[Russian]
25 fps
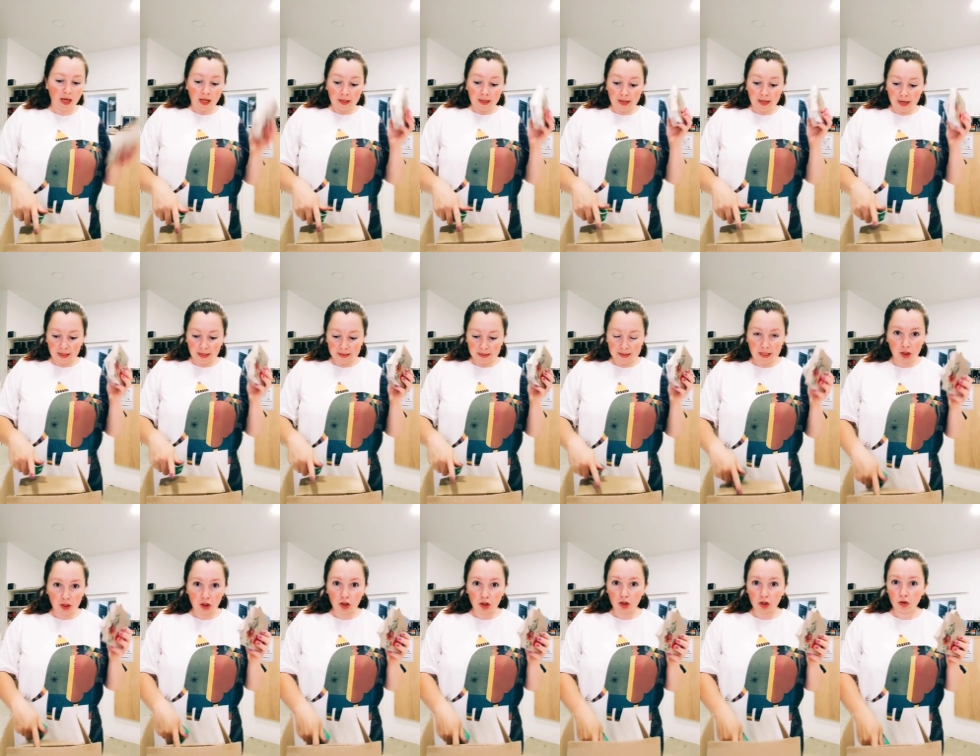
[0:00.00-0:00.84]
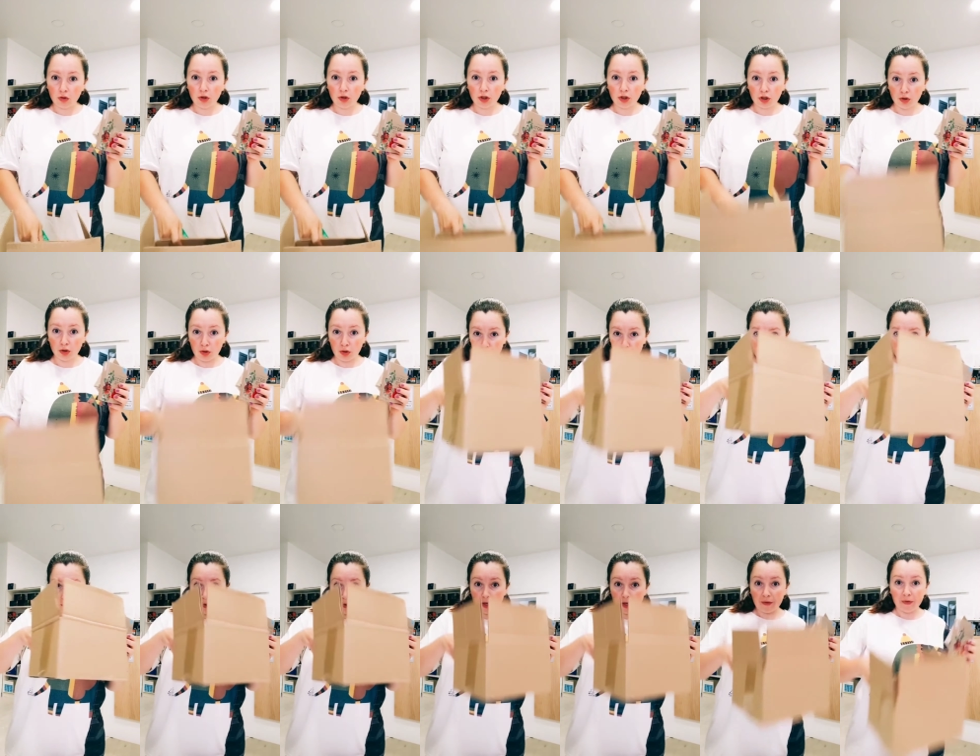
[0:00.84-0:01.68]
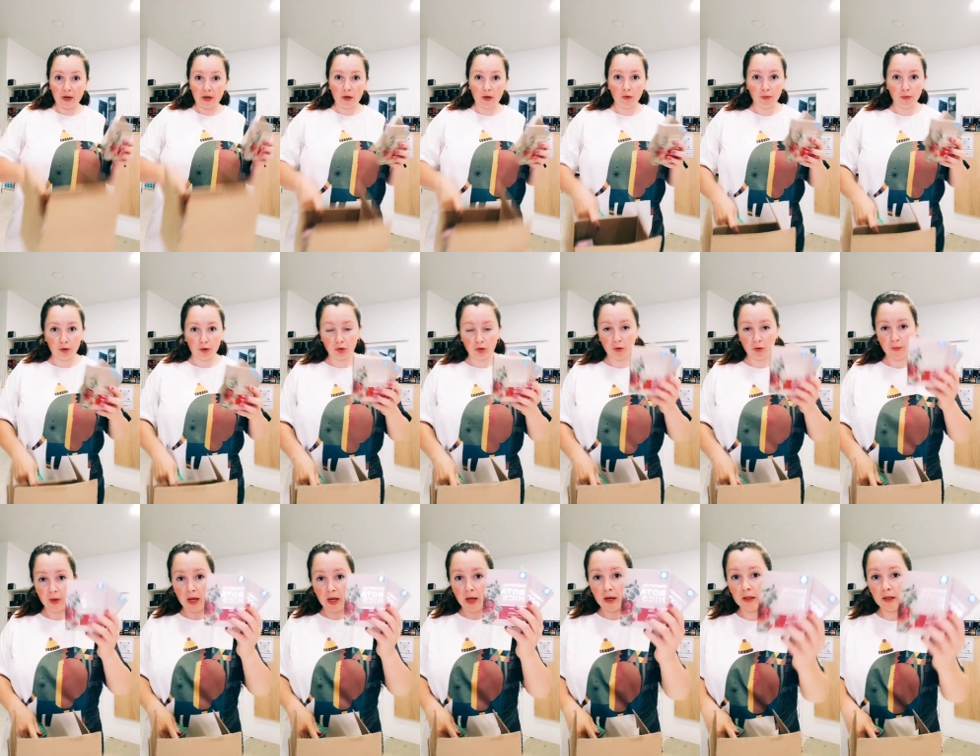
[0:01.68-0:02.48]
Так, значит, что еще идет у меня в коробочку?